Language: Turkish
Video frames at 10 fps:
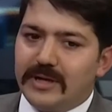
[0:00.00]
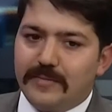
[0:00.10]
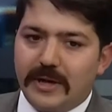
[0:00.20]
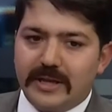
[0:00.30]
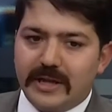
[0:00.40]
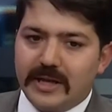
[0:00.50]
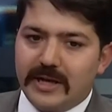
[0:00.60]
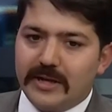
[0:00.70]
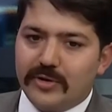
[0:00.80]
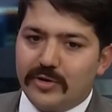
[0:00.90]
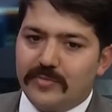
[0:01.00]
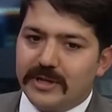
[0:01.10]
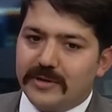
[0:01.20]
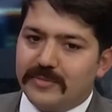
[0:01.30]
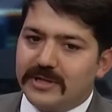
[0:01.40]
Pertek'ten ayrı
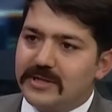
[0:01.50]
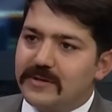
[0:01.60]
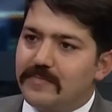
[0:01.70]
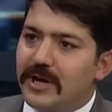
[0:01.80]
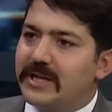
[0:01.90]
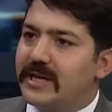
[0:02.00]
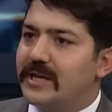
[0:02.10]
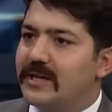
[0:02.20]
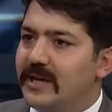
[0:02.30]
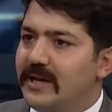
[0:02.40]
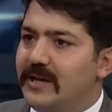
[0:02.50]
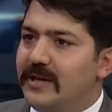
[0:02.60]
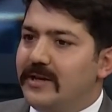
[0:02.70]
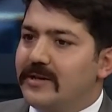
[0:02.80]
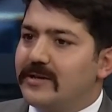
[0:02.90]
görmediğimiz için Pertekli de
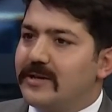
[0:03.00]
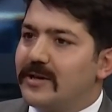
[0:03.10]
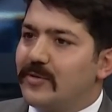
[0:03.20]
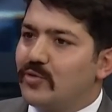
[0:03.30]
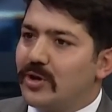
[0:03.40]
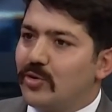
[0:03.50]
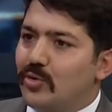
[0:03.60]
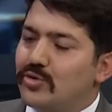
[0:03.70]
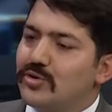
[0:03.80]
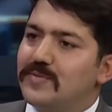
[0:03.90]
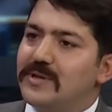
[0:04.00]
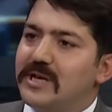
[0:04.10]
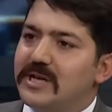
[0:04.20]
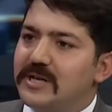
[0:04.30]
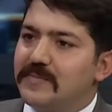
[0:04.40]
e, burada 30 bin
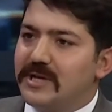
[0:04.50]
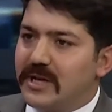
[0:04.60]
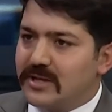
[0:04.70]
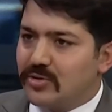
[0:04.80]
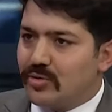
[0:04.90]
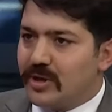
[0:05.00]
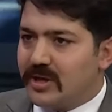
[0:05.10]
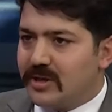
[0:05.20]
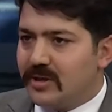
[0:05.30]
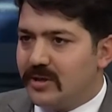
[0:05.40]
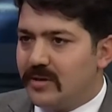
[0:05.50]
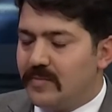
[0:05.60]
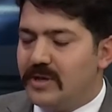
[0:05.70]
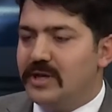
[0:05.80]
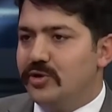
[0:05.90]
ile 40 bin arası olarak
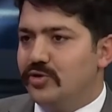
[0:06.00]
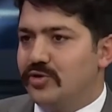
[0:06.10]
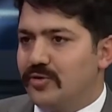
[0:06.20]
biliniyor.